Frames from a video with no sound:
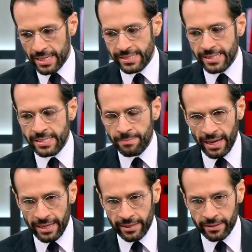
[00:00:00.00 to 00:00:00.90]
استاذ
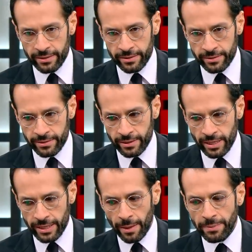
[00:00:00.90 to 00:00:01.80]
مالك
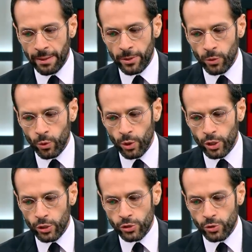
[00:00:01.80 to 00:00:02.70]
ربنا
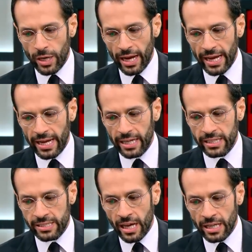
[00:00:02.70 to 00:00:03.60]
بيقول انصر أخاك
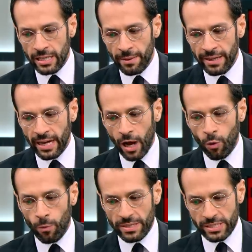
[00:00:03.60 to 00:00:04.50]
ظالما
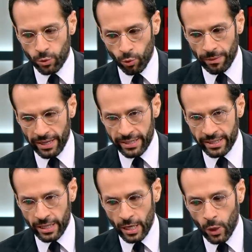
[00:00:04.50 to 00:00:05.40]
أو مظلوما
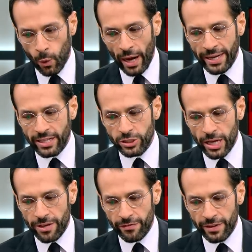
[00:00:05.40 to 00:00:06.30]
وأنا
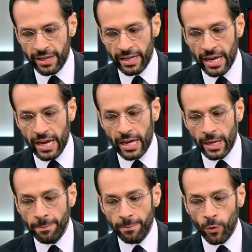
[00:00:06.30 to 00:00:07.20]
شايفة
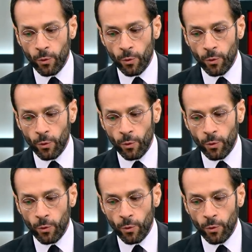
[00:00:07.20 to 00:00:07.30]
أمه